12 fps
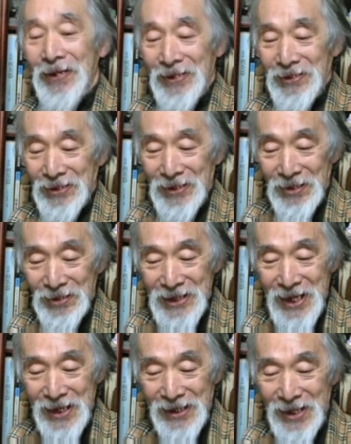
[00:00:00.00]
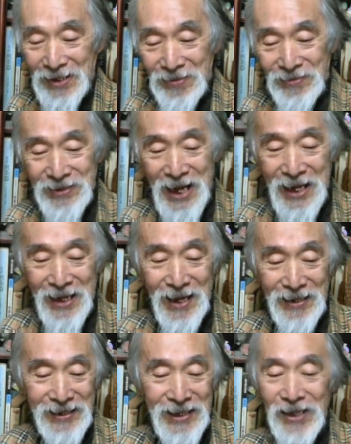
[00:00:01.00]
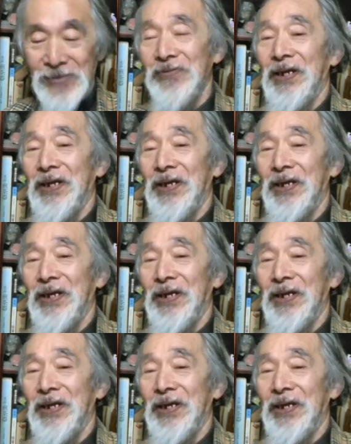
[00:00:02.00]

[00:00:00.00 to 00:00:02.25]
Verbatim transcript: それで結局誰かっていう